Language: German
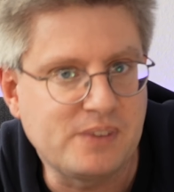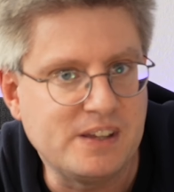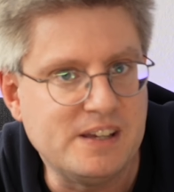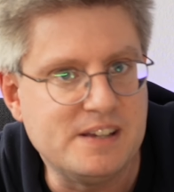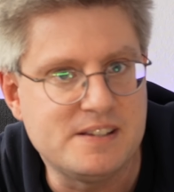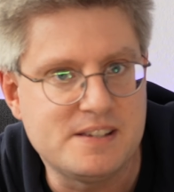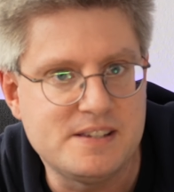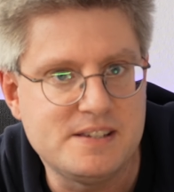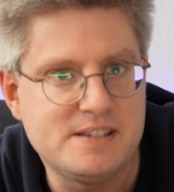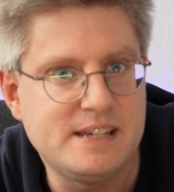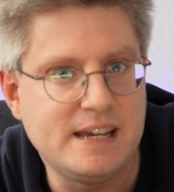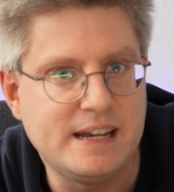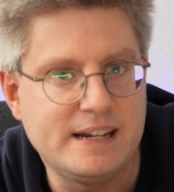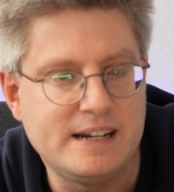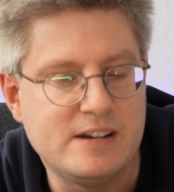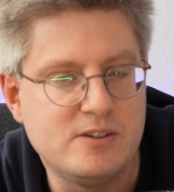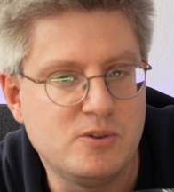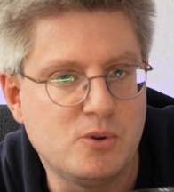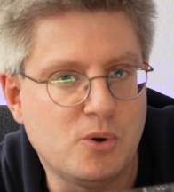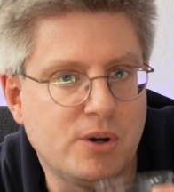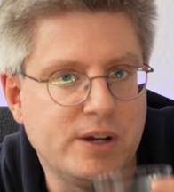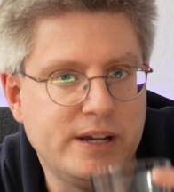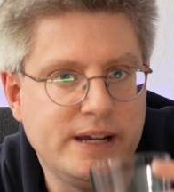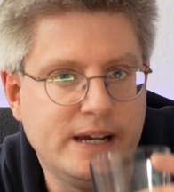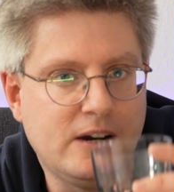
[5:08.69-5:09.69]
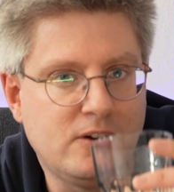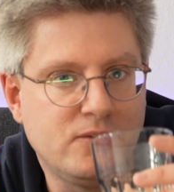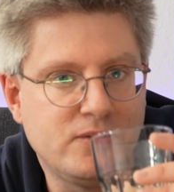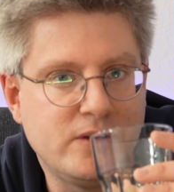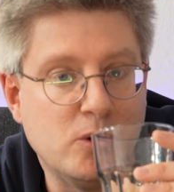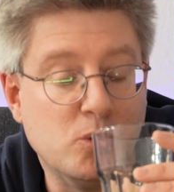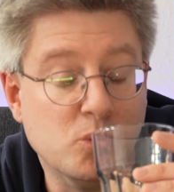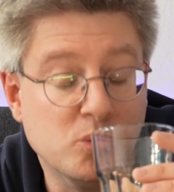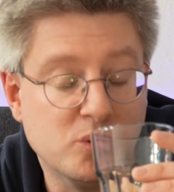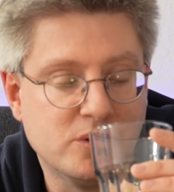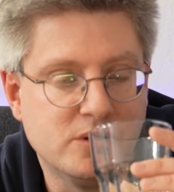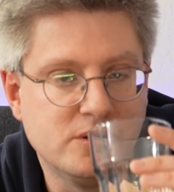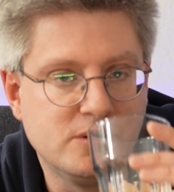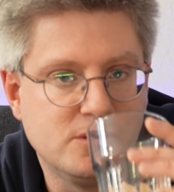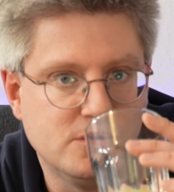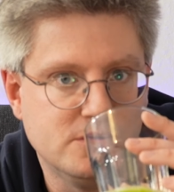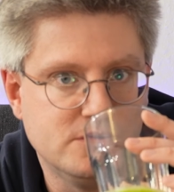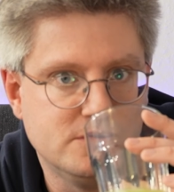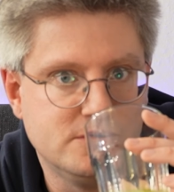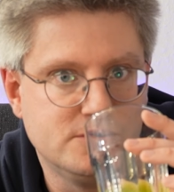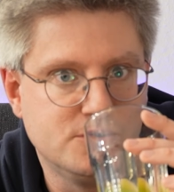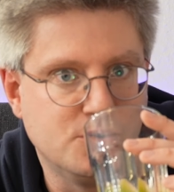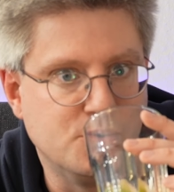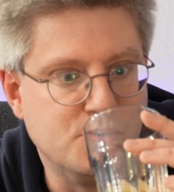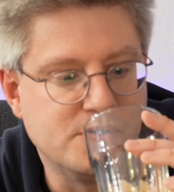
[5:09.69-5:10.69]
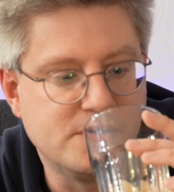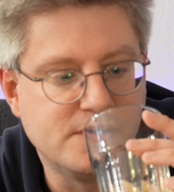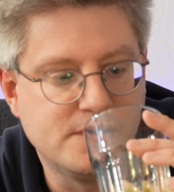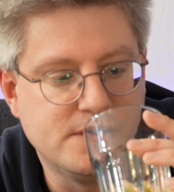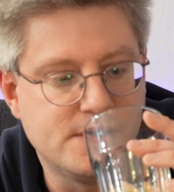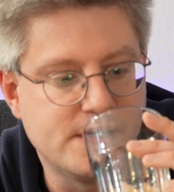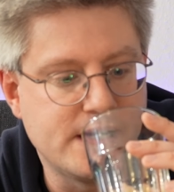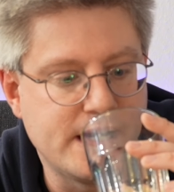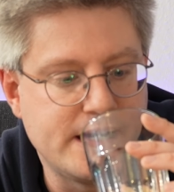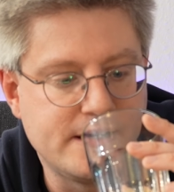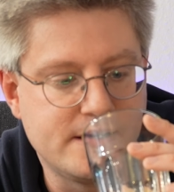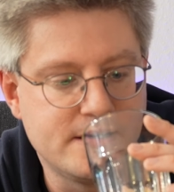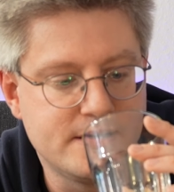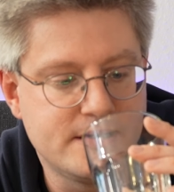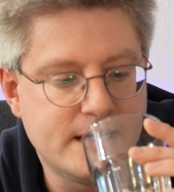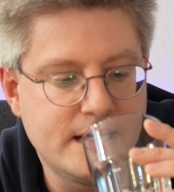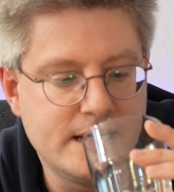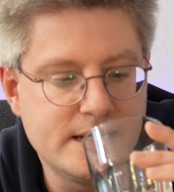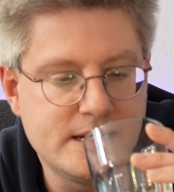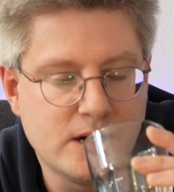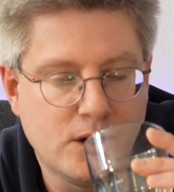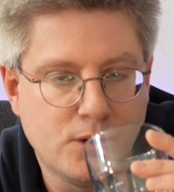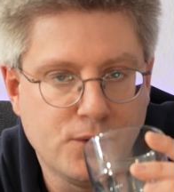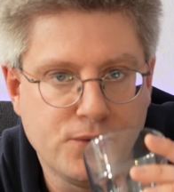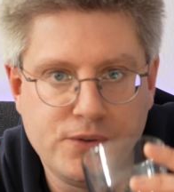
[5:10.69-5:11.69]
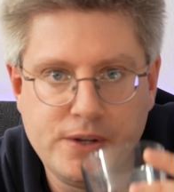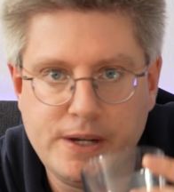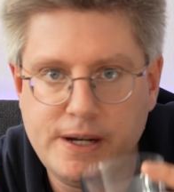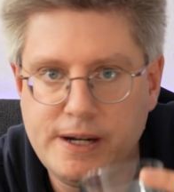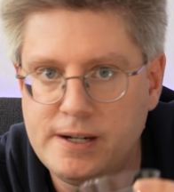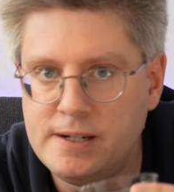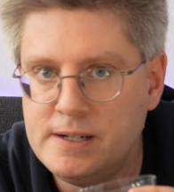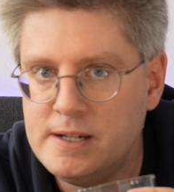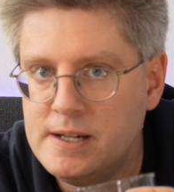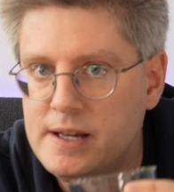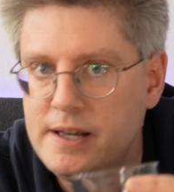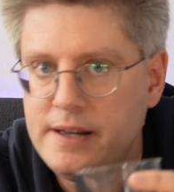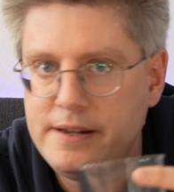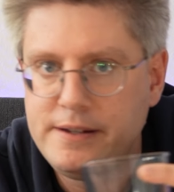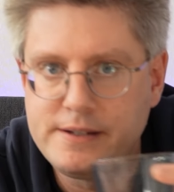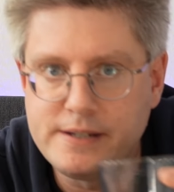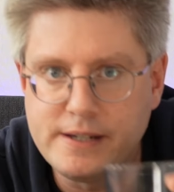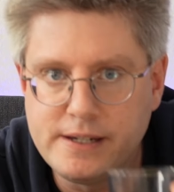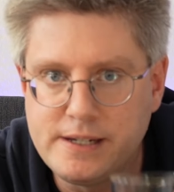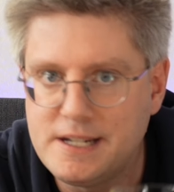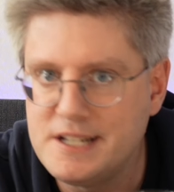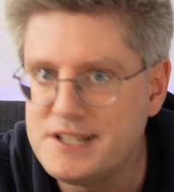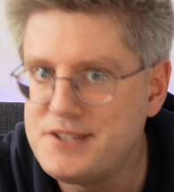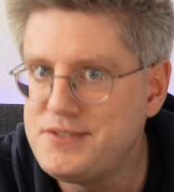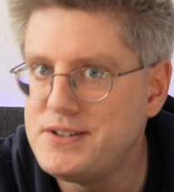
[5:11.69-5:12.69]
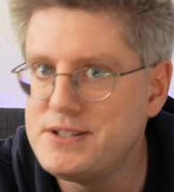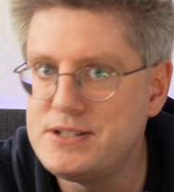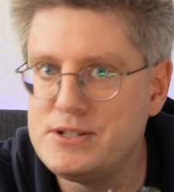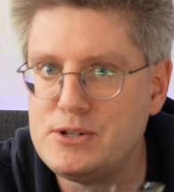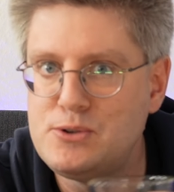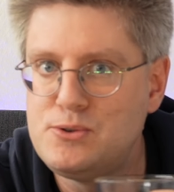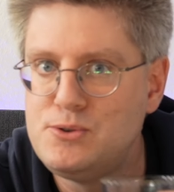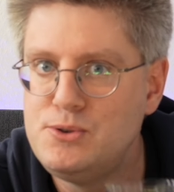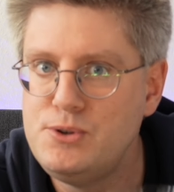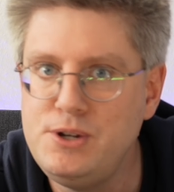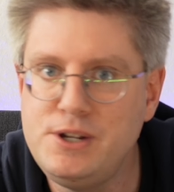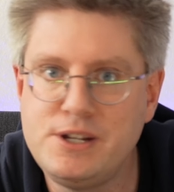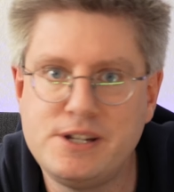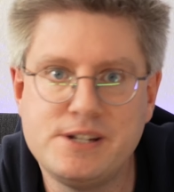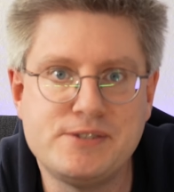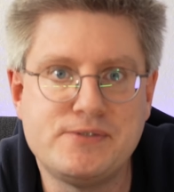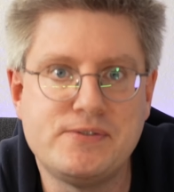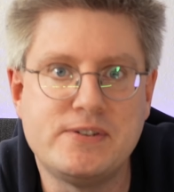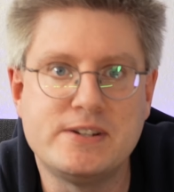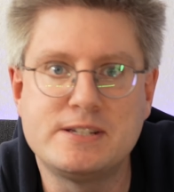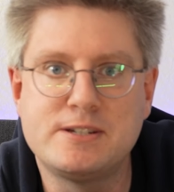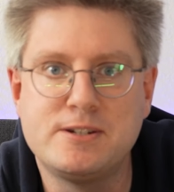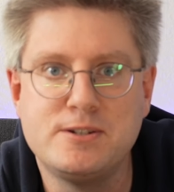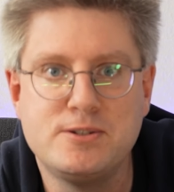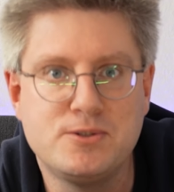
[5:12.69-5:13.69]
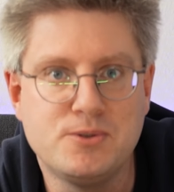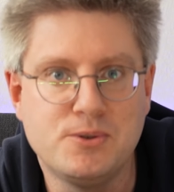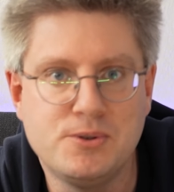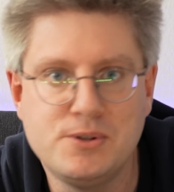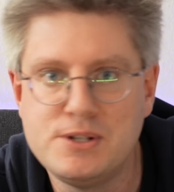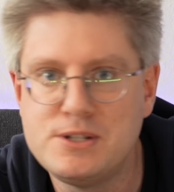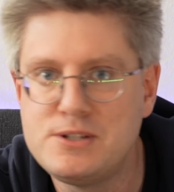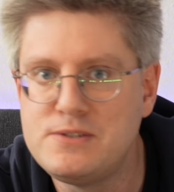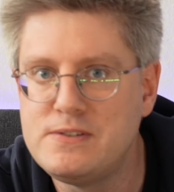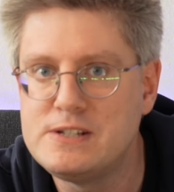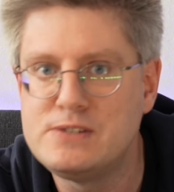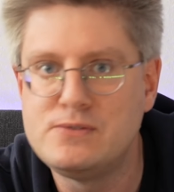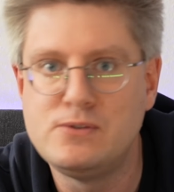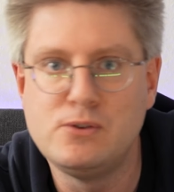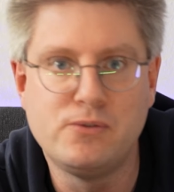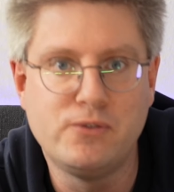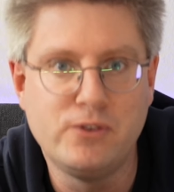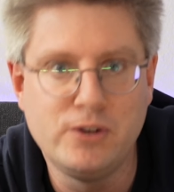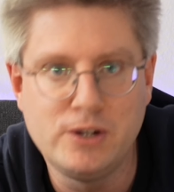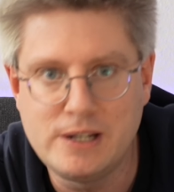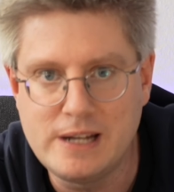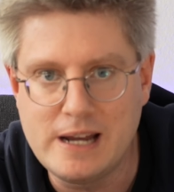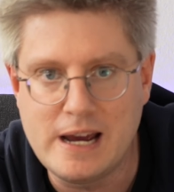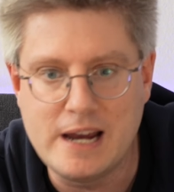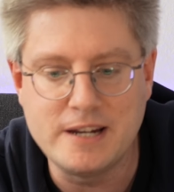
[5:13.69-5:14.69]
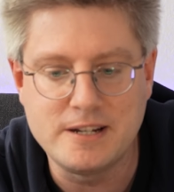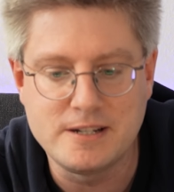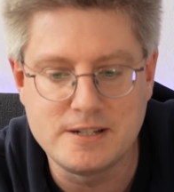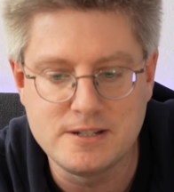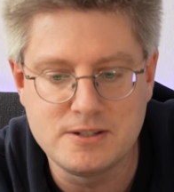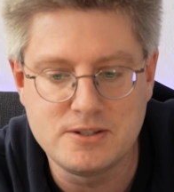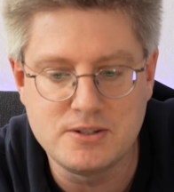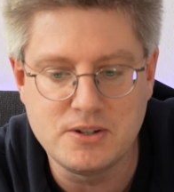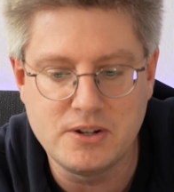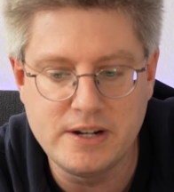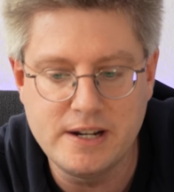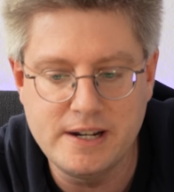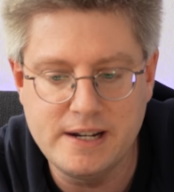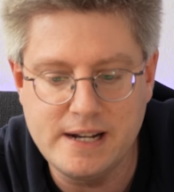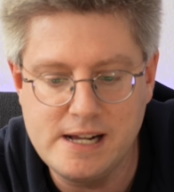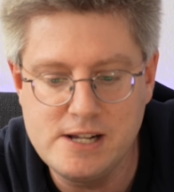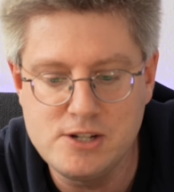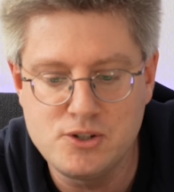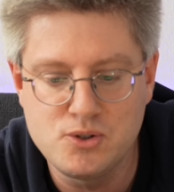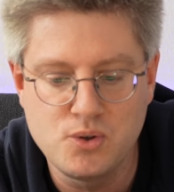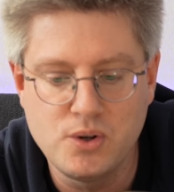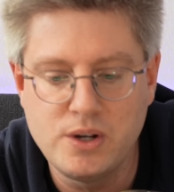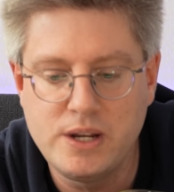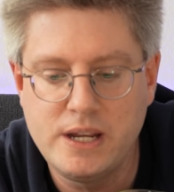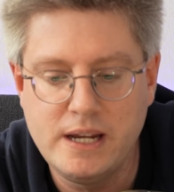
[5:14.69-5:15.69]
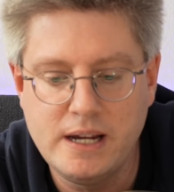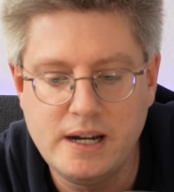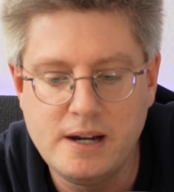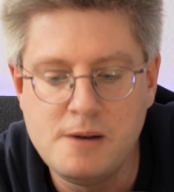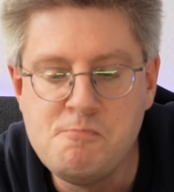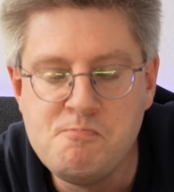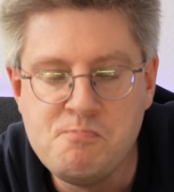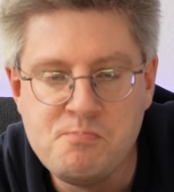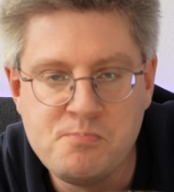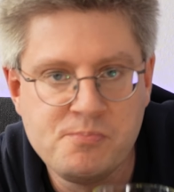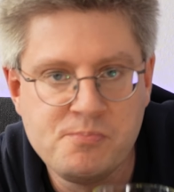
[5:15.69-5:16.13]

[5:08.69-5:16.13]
ist es ja dann doch eher auf der ungesunden Getränkeseite, auf der ich trinke jetzt was Natürliches, was Gesundes, was fluffig Leichtes, sondern halt schon eher